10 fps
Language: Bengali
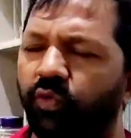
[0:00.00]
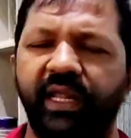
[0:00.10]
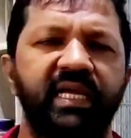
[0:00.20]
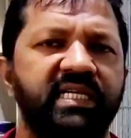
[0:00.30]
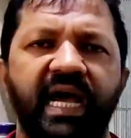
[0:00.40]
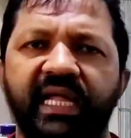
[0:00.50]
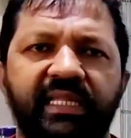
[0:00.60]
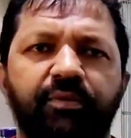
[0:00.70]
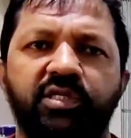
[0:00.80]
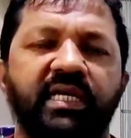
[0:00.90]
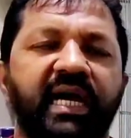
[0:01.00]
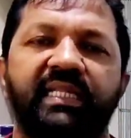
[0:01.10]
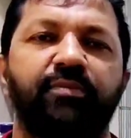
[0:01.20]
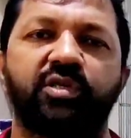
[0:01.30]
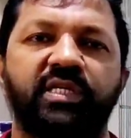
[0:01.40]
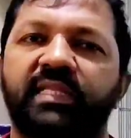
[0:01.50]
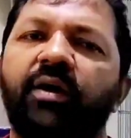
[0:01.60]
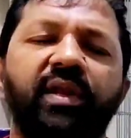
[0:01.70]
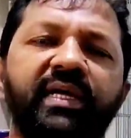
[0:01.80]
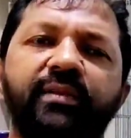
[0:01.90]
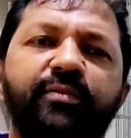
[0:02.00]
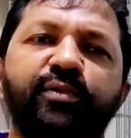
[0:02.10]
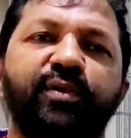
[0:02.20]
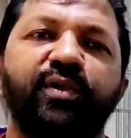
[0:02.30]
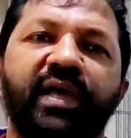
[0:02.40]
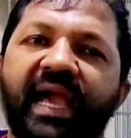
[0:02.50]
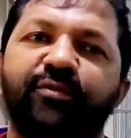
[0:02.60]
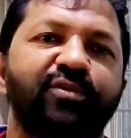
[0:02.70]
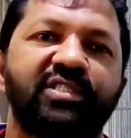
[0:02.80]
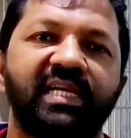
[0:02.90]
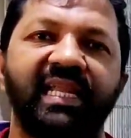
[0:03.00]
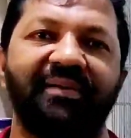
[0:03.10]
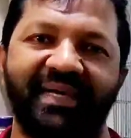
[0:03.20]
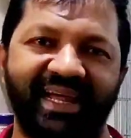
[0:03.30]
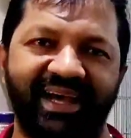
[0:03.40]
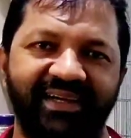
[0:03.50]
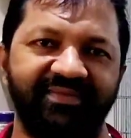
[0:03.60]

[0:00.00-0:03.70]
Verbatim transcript: উড়ে এসে হাতে বসে কাঁধে বসে তাহলে কিন্তু এত চিল্লাবে না